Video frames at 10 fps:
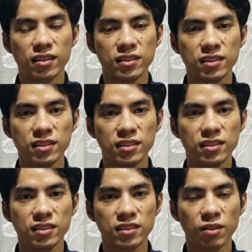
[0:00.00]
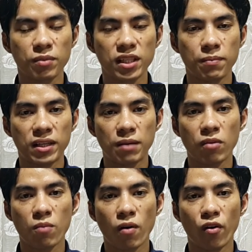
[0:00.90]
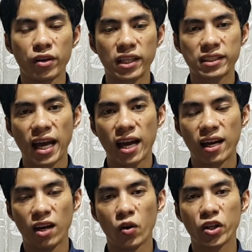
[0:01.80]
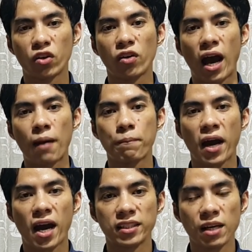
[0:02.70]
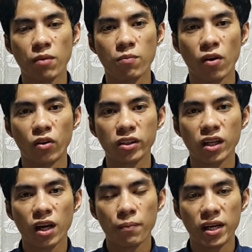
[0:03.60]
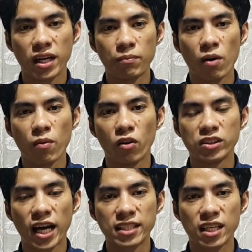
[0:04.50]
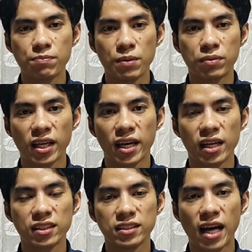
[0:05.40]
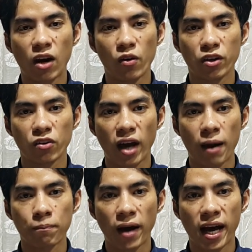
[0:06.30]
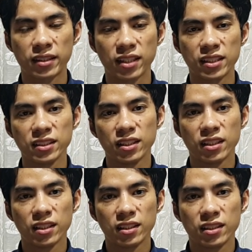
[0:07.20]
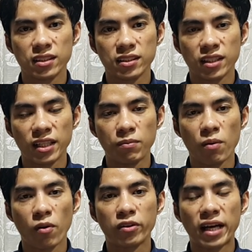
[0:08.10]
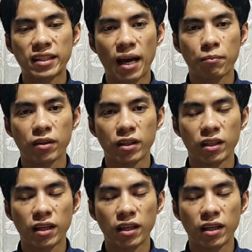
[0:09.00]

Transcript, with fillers: cứ nhóm riêng của mình này bóng ôn nó đã lôi không ăn bà nó bóng ôn về đây bóng ôn chạy chạy bịp tiền nó cứ đã lôi không ăn bà tới hay bóng ôn đã tam